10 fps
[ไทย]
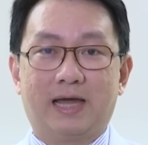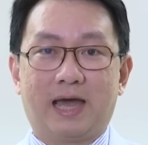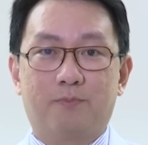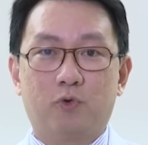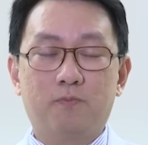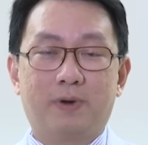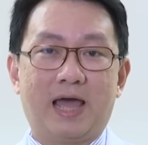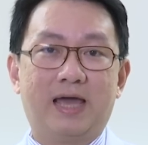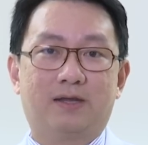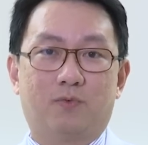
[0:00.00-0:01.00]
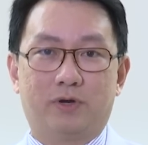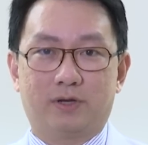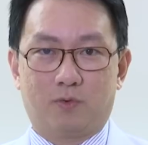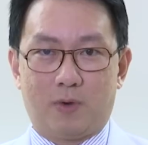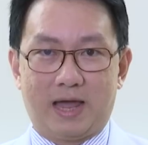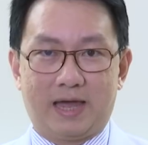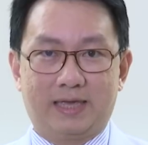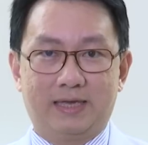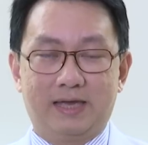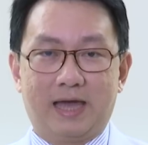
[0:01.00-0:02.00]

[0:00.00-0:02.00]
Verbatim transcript: อาการพลุ่งพล่านกระวนกระวาย